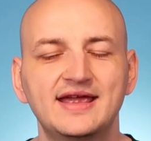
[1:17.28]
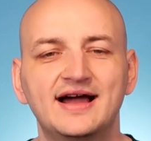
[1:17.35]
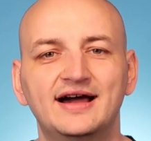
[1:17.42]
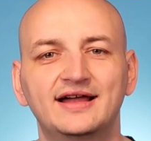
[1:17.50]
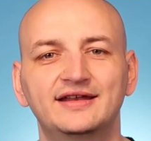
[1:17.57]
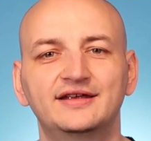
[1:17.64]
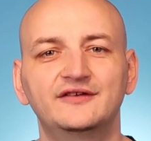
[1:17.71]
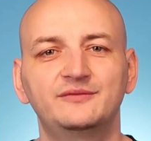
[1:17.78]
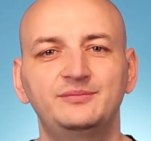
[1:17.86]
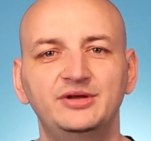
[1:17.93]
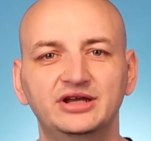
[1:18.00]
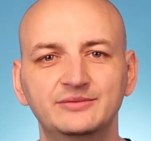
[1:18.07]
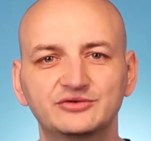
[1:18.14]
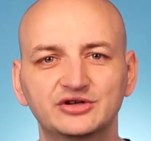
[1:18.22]
ale z
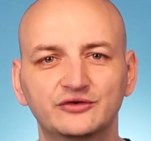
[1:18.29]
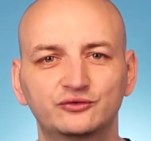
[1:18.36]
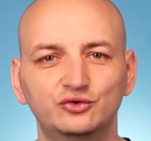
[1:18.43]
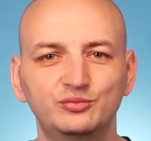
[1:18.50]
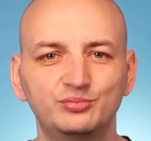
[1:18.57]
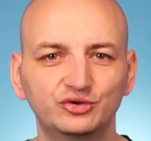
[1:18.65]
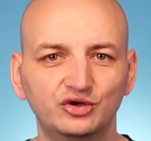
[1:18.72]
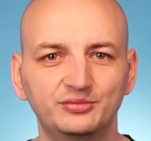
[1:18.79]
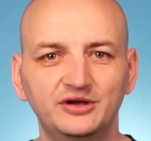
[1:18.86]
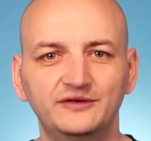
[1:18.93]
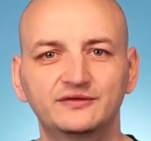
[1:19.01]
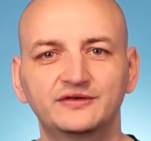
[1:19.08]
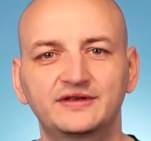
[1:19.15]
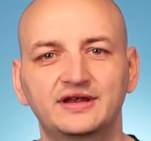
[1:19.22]
biegiem czasu
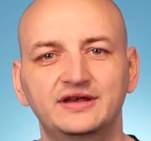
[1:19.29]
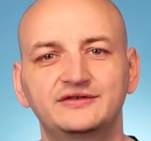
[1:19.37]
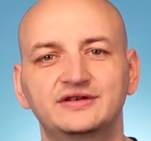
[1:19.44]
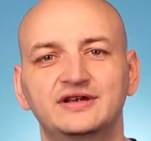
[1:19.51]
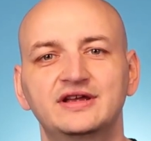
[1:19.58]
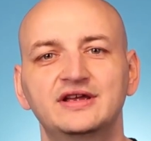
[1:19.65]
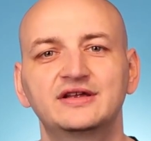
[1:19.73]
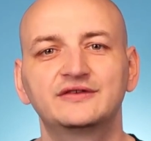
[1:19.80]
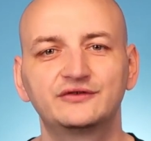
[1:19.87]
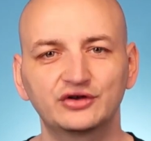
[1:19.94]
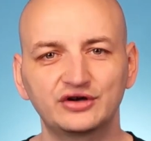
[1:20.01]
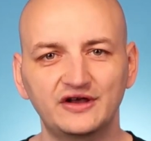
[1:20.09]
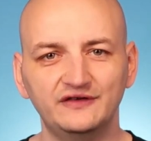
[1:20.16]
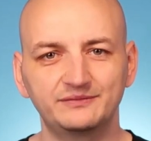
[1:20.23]
podobieństwo staje się
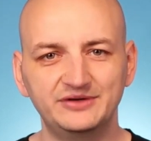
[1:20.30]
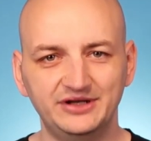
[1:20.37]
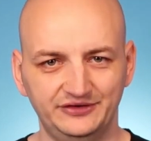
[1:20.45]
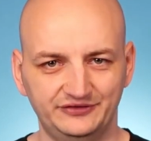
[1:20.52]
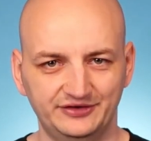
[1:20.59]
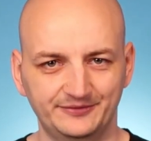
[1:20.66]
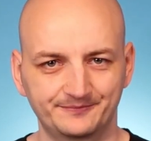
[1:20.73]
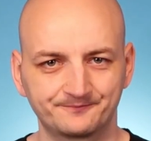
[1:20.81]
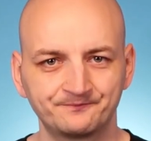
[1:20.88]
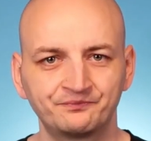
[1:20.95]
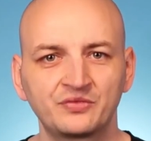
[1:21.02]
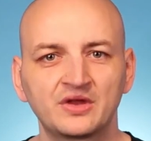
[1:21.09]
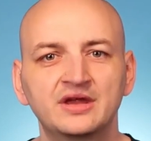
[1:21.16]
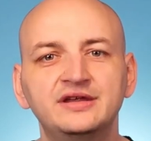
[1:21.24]
coraz mniejsze.
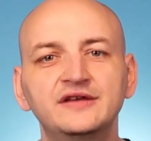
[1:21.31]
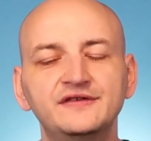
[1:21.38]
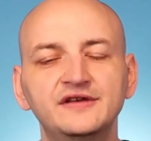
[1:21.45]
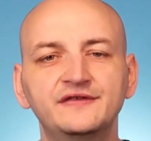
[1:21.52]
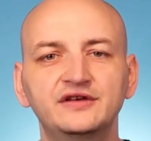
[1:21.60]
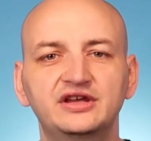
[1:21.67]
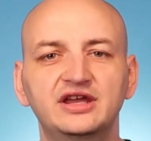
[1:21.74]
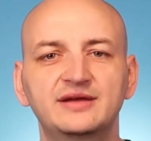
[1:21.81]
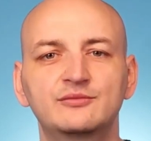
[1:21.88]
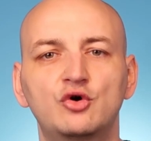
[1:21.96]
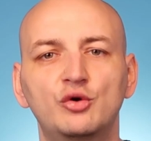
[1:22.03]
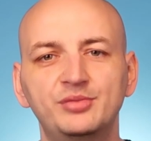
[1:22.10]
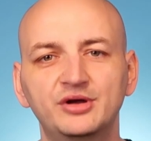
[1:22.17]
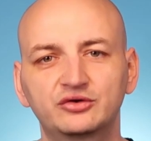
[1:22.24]
Jest językiem
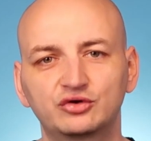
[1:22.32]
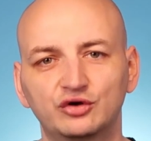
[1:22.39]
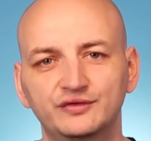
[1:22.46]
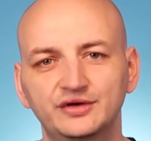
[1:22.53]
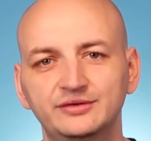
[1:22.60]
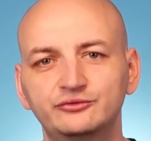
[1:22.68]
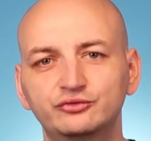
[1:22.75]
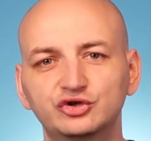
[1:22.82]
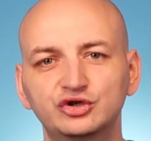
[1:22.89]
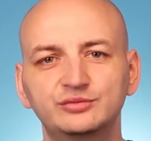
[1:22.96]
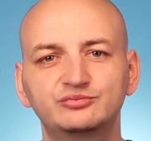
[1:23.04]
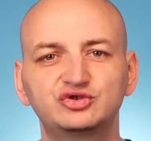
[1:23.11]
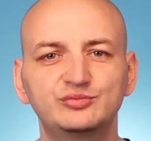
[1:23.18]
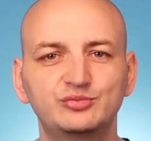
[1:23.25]
obiektowym, który
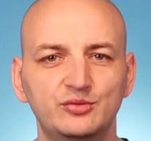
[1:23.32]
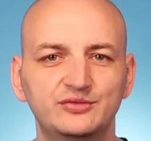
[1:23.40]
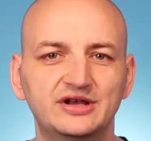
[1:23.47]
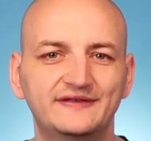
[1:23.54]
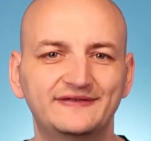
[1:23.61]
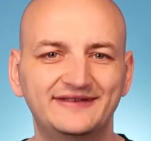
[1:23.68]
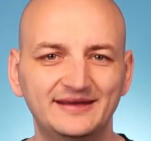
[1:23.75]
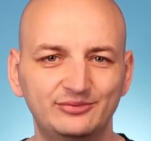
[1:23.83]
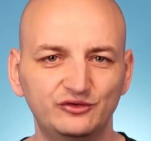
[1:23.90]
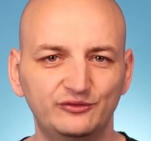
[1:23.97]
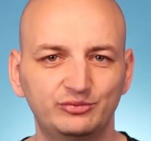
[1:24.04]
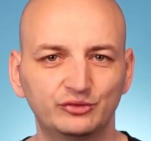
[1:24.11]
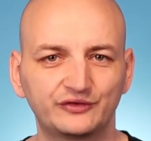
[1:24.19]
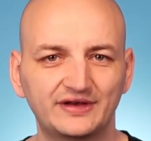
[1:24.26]
przypomina C++,
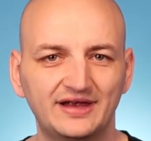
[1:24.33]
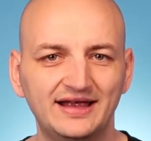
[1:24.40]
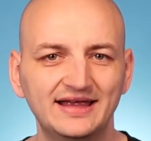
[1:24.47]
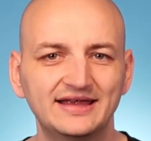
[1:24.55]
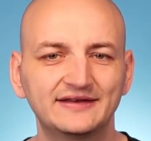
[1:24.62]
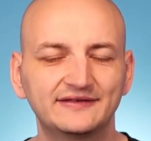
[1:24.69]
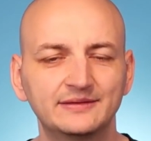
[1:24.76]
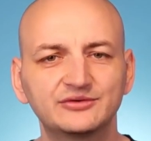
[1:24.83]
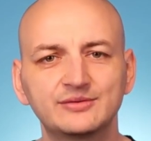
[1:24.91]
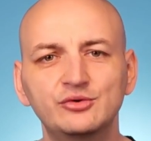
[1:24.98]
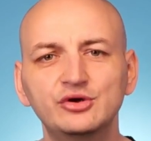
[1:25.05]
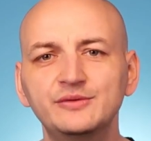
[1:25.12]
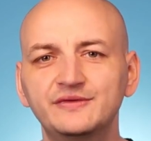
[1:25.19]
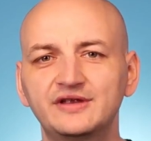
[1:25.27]
z tym, że
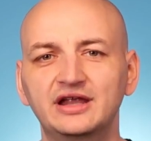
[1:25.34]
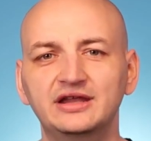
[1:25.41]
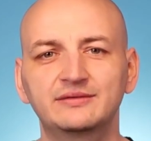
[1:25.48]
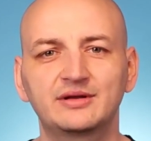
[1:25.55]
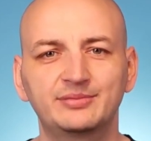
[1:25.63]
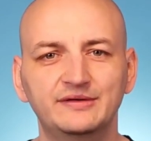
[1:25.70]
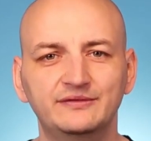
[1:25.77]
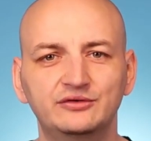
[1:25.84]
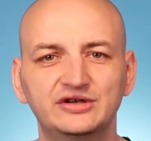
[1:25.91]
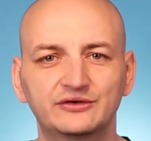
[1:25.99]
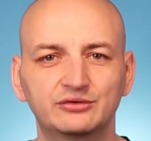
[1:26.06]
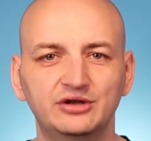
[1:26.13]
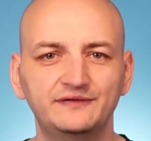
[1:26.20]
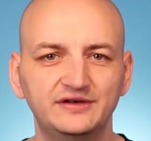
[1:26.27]
moim zdaniem na pewno
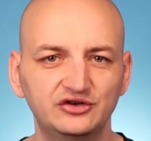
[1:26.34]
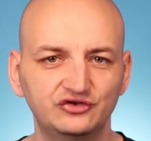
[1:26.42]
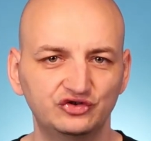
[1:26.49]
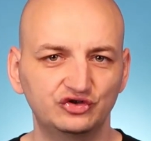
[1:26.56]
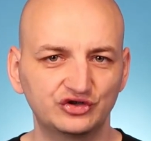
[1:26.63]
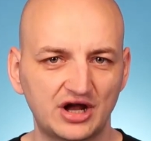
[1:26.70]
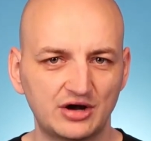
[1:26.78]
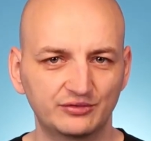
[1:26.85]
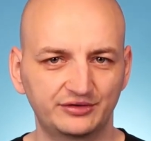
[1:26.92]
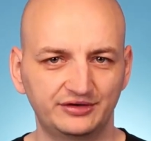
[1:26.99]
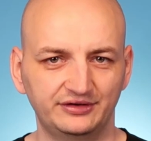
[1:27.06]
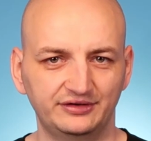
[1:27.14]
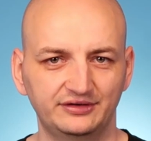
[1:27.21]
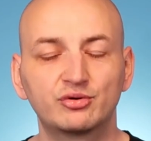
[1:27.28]
jest łatwiejszy do
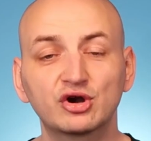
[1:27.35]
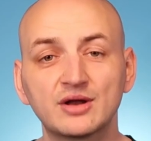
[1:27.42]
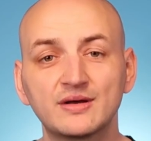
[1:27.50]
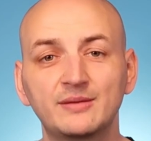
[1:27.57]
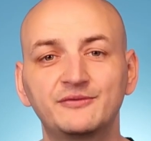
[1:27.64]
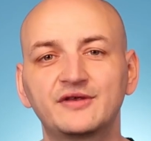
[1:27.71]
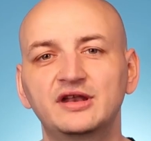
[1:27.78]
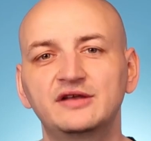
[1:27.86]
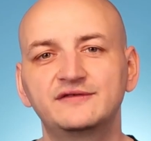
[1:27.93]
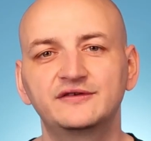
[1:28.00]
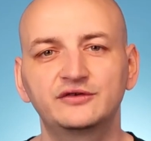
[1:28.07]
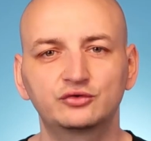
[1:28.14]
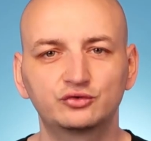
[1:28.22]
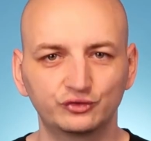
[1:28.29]
nauki. Program napisany w
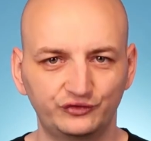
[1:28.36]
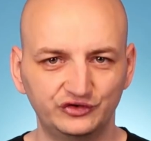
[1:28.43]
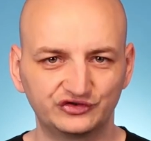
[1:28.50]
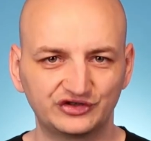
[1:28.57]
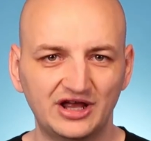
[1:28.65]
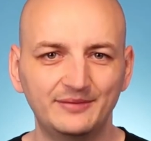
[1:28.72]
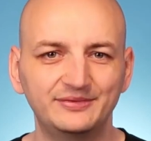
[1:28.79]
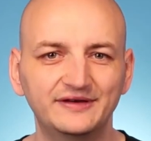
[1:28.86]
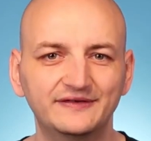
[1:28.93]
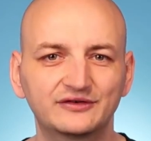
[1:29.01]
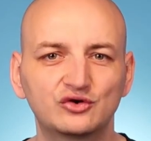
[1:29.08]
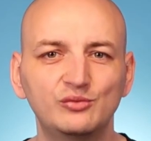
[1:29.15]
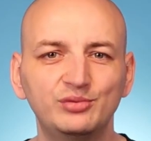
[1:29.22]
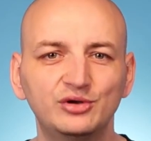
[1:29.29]
języku C Sharp jest
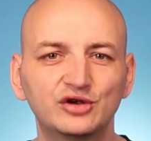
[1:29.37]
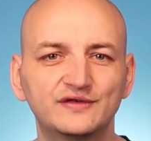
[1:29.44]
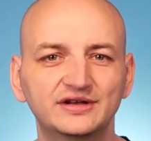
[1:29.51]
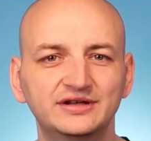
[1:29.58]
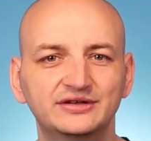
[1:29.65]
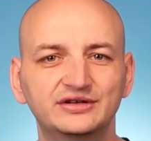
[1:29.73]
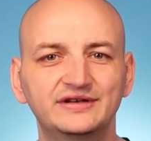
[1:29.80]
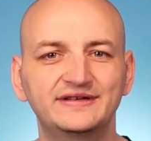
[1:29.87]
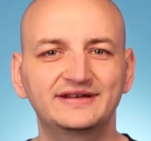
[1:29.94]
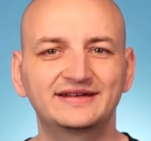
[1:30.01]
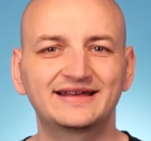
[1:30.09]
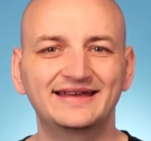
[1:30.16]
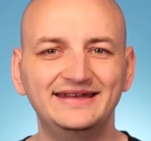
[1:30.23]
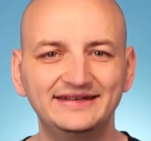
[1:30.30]
kompilowany do
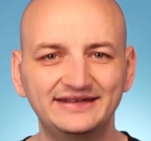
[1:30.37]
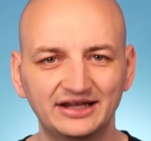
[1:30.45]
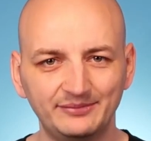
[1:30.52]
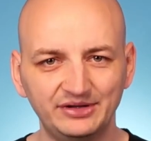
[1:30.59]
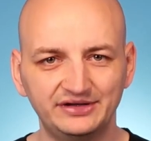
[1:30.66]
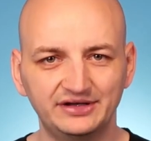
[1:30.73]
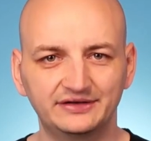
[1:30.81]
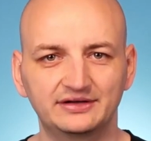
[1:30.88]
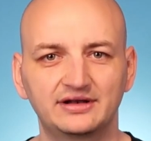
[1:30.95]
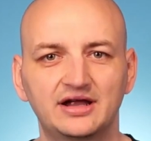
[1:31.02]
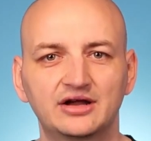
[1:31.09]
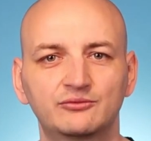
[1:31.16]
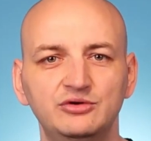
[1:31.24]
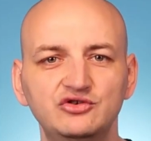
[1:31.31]
języka Intermediate
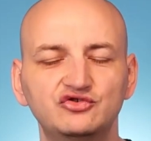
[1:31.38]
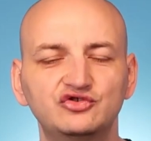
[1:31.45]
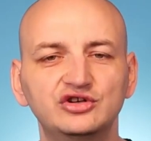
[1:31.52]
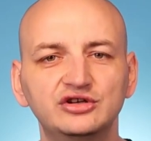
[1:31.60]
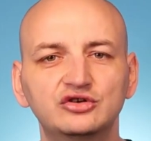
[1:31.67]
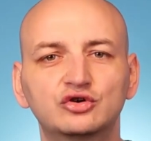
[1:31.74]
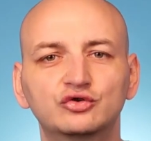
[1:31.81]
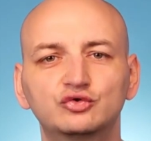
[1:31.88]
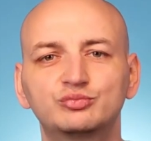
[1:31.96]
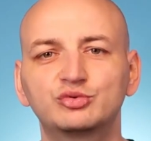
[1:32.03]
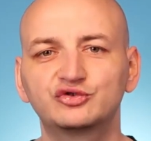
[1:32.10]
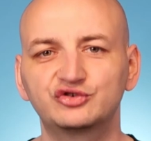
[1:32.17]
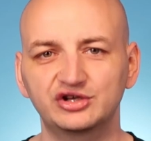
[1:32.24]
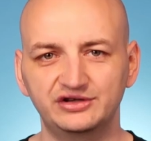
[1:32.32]
Language, czyli kodu
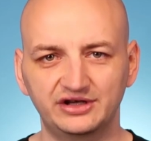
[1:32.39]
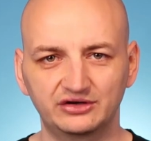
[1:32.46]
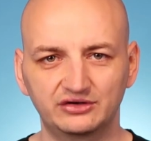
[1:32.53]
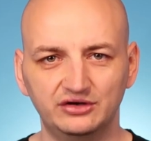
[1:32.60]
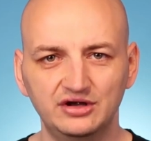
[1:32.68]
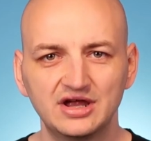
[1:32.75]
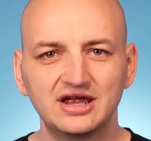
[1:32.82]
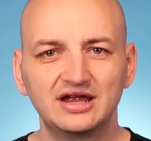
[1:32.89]
pośredniego